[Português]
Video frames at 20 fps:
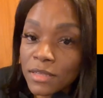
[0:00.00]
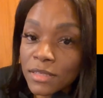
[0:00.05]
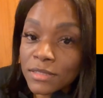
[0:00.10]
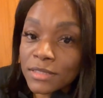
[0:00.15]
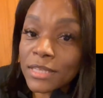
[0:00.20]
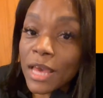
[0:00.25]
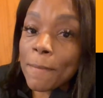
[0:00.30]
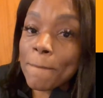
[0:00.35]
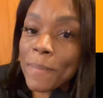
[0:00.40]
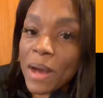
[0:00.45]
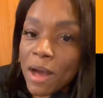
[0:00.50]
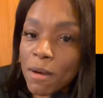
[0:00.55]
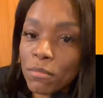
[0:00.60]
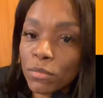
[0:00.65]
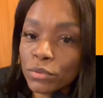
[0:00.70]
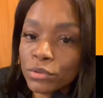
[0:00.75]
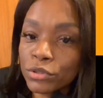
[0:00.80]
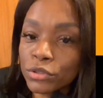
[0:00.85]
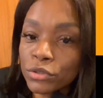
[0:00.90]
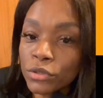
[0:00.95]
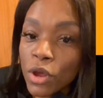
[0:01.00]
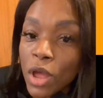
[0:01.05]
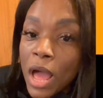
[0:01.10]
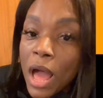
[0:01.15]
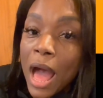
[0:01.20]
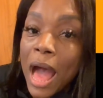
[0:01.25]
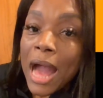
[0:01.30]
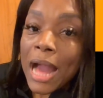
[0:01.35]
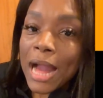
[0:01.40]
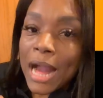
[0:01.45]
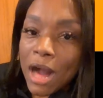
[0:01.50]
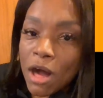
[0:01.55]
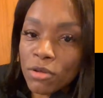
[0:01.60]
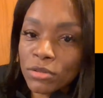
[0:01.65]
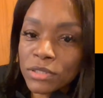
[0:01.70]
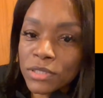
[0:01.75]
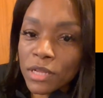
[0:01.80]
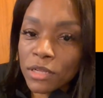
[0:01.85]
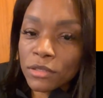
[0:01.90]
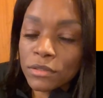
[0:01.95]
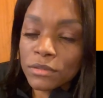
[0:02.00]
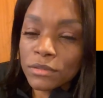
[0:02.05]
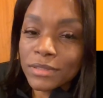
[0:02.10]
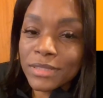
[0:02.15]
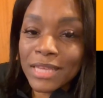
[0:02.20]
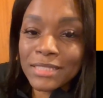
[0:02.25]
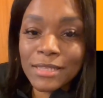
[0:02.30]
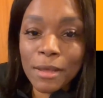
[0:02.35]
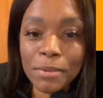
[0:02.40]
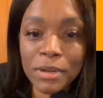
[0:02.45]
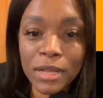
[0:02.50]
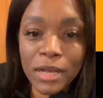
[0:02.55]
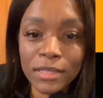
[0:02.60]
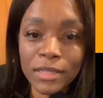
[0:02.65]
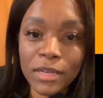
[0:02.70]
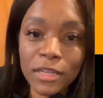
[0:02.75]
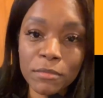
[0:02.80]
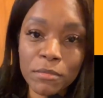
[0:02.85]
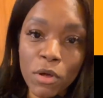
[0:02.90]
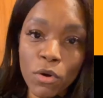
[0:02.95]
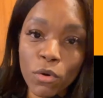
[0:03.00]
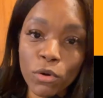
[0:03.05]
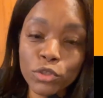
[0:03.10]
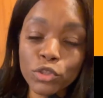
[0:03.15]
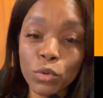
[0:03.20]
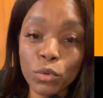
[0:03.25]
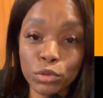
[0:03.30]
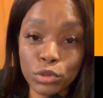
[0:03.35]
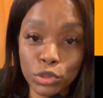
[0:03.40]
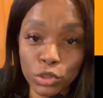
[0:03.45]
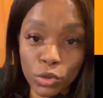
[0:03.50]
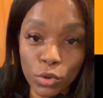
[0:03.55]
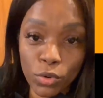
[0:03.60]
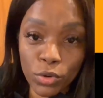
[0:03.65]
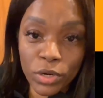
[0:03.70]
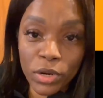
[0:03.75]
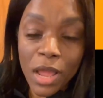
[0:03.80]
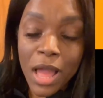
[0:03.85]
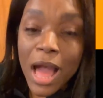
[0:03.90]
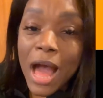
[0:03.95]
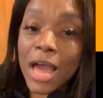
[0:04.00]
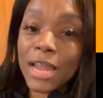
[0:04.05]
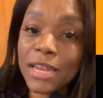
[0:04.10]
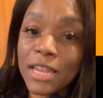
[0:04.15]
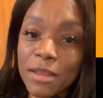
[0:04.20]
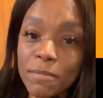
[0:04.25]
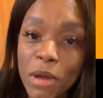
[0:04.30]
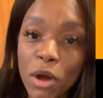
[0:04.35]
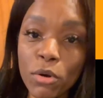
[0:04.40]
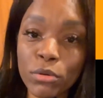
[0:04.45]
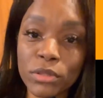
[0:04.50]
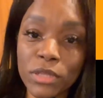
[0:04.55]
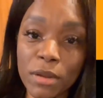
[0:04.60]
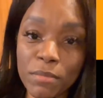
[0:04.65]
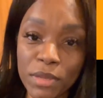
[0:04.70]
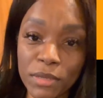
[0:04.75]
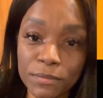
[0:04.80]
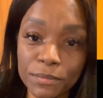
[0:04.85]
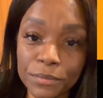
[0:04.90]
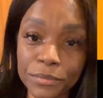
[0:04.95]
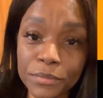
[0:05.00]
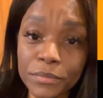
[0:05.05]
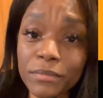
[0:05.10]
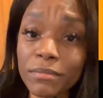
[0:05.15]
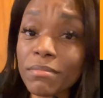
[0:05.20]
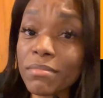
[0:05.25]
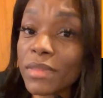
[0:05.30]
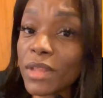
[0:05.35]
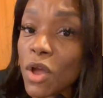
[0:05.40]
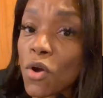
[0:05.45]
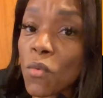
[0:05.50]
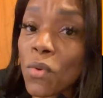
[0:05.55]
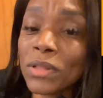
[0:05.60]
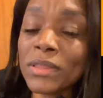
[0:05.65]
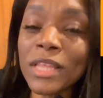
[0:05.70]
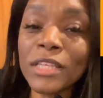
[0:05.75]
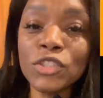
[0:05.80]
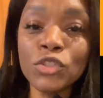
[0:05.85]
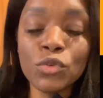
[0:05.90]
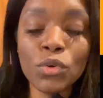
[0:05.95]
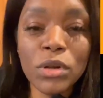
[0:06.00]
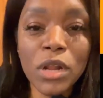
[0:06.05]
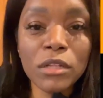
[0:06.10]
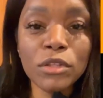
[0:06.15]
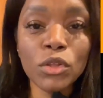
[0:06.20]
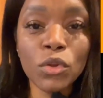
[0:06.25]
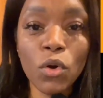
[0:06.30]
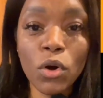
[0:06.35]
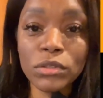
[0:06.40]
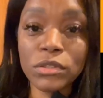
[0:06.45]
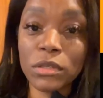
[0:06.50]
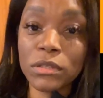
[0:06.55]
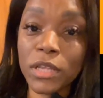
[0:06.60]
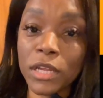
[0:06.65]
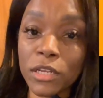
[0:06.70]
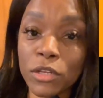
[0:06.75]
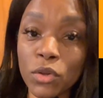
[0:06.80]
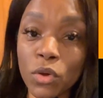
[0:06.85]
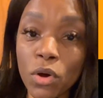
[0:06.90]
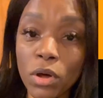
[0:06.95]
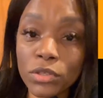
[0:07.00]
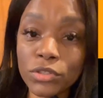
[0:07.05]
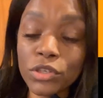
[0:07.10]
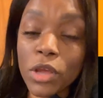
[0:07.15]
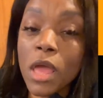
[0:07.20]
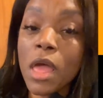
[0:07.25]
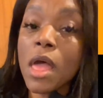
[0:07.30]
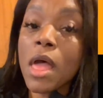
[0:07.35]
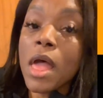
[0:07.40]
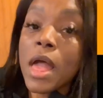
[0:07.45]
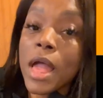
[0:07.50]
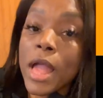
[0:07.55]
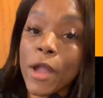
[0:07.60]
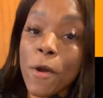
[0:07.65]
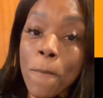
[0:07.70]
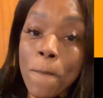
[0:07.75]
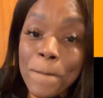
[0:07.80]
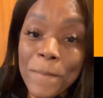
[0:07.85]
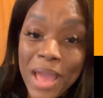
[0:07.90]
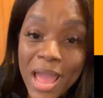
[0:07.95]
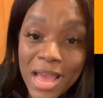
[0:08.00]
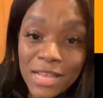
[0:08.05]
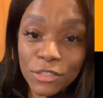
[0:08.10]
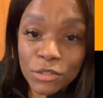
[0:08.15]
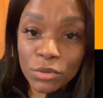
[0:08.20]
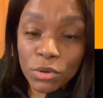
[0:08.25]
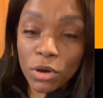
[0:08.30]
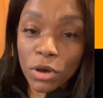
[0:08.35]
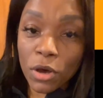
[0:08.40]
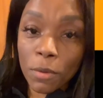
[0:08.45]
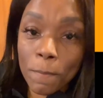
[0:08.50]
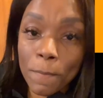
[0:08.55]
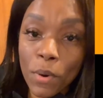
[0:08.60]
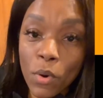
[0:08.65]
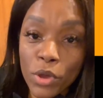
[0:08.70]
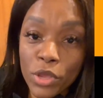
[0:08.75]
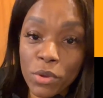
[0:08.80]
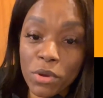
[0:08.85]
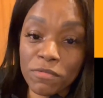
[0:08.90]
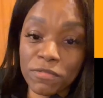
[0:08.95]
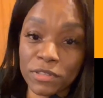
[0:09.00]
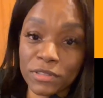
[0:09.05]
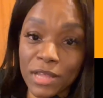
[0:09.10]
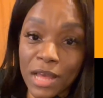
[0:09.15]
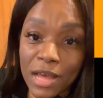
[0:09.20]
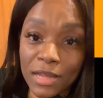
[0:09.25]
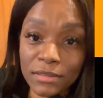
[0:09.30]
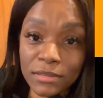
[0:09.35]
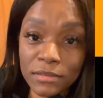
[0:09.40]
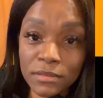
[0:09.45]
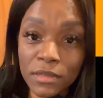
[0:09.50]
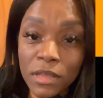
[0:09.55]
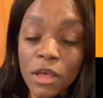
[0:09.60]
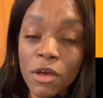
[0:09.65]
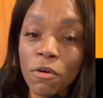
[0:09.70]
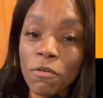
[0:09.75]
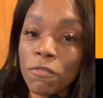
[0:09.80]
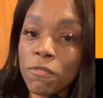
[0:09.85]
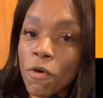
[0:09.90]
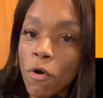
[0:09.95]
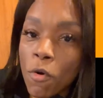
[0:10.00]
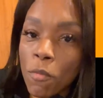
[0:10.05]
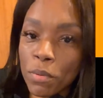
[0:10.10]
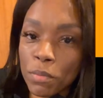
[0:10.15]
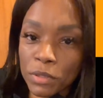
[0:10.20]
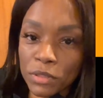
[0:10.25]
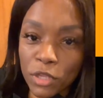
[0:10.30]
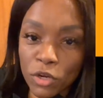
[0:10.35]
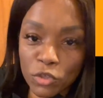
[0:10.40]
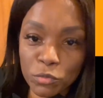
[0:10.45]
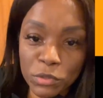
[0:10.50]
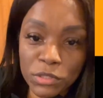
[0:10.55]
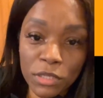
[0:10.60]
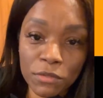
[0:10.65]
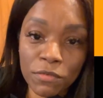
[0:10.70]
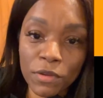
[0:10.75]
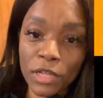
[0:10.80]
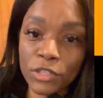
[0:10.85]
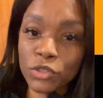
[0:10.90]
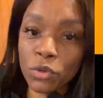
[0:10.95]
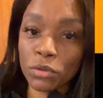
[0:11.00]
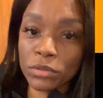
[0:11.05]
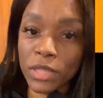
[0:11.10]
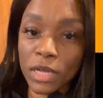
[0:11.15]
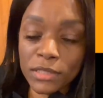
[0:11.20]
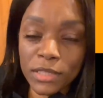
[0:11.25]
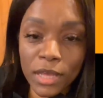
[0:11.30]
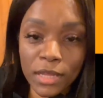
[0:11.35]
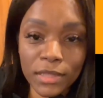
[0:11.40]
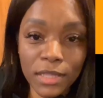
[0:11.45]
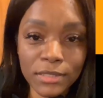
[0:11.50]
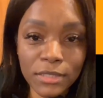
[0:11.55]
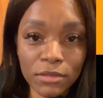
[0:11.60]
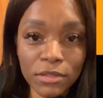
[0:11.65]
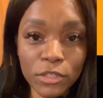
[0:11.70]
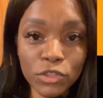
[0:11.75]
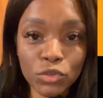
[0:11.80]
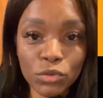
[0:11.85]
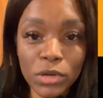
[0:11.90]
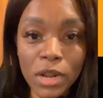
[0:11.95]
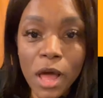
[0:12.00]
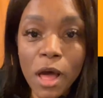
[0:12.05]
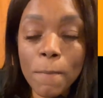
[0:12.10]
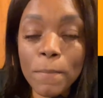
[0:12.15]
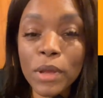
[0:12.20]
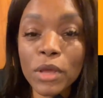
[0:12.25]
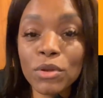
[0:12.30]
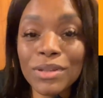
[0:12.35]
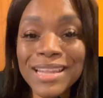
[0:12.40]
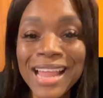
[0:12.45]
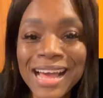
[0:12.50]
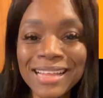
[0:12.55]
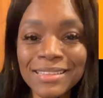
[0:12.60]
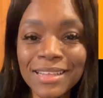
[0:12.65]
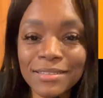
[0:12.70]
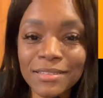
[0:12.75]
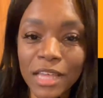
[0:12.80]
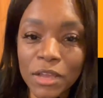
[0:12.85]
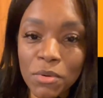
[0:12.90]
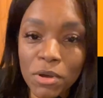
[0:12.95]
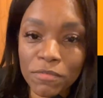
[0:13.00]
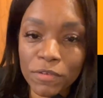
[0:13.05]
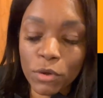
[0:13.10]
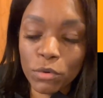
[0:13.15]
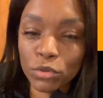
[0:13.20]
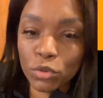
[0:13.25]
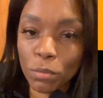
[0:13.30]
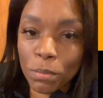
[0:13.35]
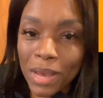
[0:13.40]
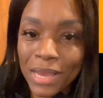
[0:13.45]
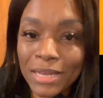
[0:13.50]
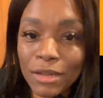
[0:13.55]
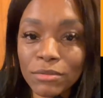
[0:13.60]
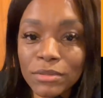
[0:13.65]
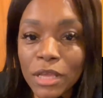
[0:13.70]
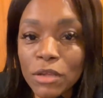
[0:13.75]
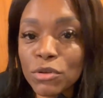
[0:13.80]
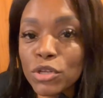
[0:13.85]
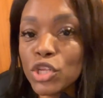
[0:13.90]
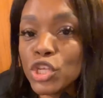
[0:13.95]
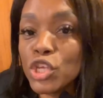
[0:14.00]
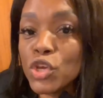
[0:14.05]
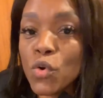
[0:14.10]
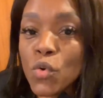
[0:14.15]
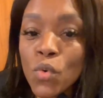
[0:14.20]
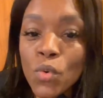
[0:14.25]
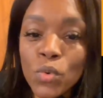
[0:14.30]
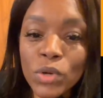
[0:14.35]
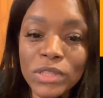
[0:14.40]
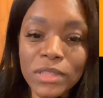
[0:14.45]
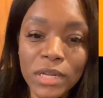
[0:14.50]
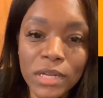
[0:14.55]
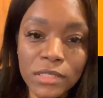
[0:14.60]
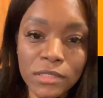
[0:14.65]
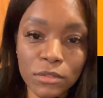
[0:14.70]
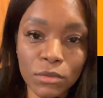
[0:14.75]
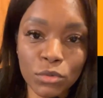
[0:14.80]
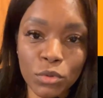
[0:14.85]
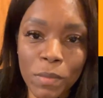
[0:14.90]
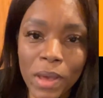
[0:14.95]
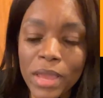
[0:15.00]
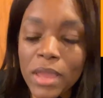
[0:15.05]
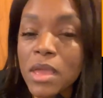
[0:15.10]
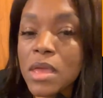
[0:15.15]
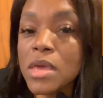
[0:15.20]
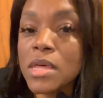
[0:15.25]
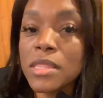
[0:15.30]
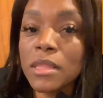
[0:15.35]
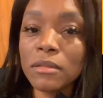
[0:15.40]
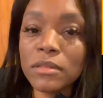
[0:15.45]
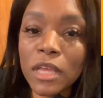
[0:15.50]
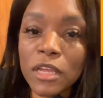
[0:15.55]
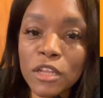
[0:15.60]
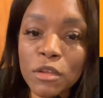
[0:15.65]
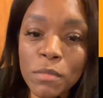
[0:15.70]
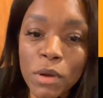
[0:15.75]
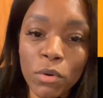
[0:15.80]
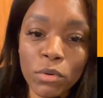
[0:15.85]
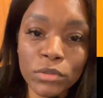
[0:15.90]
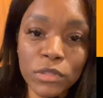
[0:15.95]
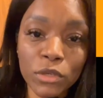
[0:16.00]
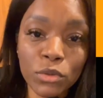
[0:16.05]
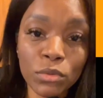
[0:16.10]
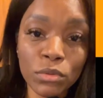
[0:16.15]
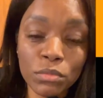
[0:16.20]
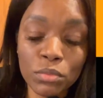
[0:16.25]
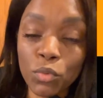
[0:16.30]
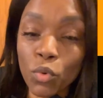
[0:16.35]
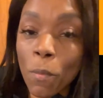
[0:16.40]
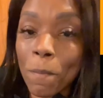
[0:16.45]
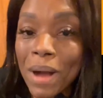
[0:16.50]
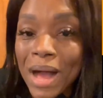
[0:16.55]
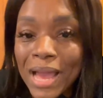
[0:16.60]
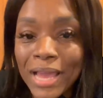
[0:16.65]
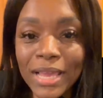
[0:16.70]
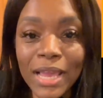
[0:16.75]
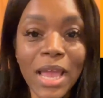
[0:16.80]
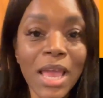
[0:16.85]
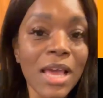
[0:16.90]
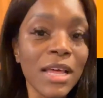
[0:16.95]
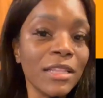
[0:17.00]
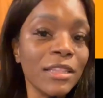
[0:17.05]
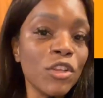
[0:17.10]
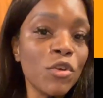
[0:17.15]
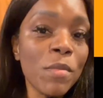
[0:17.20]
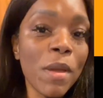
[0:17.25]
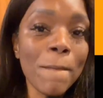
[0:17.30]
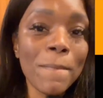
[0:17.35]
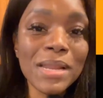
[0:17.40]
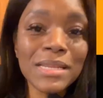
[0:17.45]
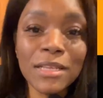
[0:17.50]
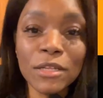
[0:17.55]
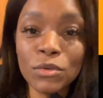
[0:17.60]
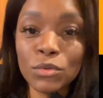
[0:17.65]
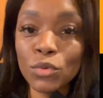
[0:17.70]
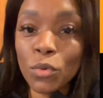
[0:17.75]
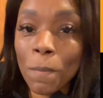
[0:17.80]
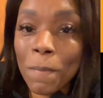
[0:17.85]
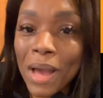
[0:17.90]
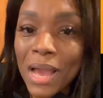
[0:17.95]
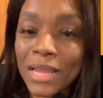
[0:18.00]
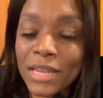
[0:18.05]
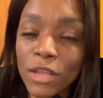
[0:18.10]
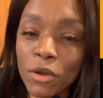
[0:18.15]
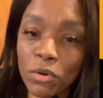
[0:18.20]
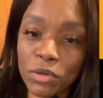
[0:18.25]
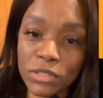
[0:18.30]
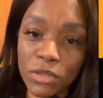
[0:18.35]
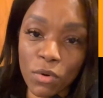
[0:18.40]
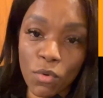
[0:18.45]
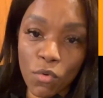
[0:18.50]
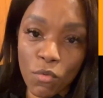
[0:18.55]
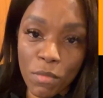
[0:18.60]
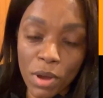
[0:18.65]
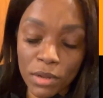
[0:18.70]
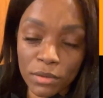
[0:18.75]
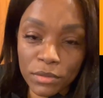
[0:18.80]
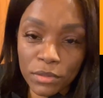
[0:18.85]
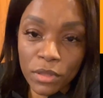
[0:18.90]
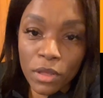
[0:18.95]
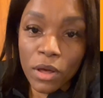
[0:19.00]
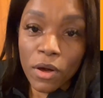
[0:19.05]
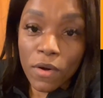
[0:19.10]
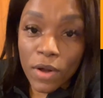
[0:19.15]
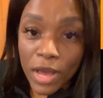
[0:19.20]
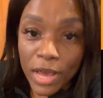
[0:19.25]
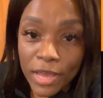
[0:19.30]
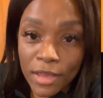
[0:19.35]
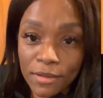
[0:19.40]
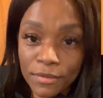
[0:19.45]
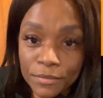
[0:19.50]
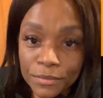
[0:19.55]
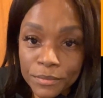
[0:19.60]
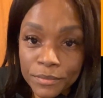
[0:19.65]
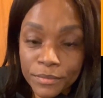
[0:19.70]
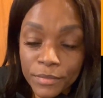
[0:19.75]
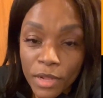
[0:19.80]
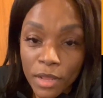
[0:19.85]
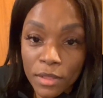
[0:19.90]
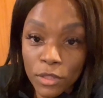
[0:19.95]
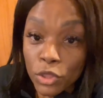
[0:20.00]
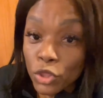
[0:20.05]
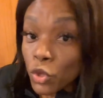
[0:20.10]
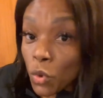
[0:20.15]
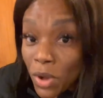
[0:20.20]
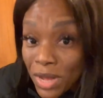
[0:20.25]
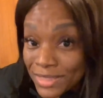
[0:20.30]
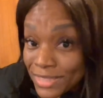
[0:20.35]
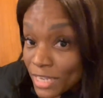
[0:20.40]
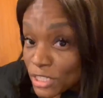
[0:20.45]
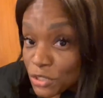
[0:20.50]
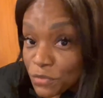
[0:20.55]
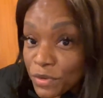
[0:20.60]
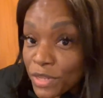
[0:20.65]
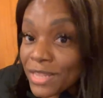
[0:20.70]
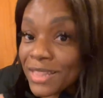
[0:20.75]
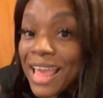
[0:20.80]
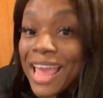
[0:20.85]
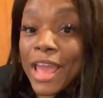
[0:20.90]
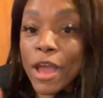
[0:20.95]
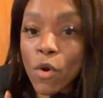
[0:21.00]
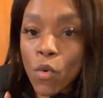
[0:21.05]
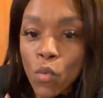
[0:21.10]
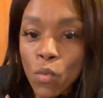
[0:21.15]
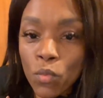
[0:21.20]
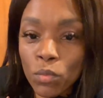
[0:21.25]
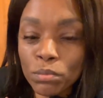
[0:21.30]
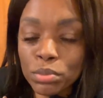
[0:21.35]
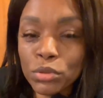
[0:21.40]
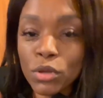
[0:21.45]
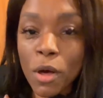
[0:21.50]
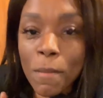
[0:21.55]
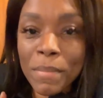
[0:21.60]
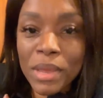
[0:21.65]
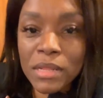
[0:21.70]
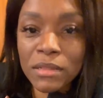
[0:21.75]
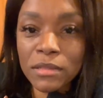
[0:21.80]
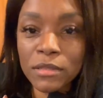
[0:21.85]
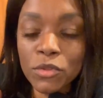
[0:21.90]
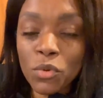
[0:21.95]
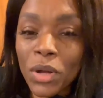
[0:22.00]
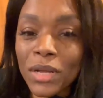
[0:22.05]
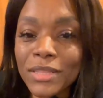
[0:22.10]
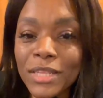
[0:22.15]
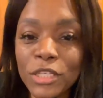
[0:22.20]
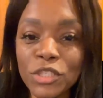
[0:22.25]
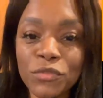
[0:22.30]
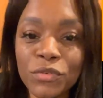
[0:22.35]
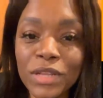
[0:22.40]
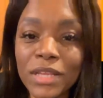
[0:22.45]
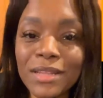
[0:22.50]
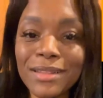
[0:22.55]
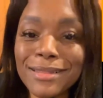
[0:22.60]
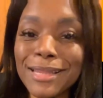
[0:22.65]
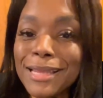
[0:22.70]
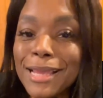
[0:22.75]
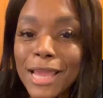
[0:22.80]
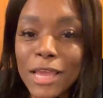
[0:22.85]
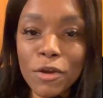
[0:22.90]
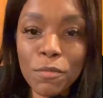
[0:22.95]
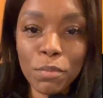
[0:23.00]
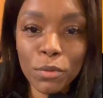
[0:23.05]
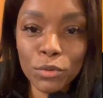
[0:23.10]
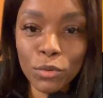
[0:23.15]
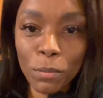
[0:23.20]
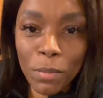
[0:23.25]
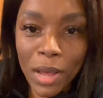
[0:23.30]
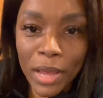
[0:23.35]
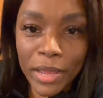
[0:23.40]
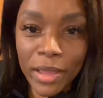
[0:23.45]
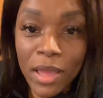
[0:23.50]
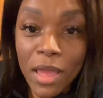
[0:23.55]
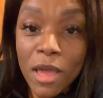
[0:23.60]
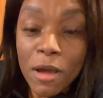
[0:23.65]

saibamos a causa dessa brincadeira de mau gosto que o senhor anima contra mim. Quanto a este jornal de negócios ou diário de negócios, eu peço que reponham a verdade. Vou pedir aos meus advogados que contactem a redação deste jornal, porque nada tem a ver com o Dubai, não tenho nenhum interesse no Dubai, não tenho nenhuma conta no Dubai, nenhuma empresa no Dubai, nem coisa alguma. Ok? Nunca transferi, eu pessoalmente nunca transferi dinheiro para o Dubai,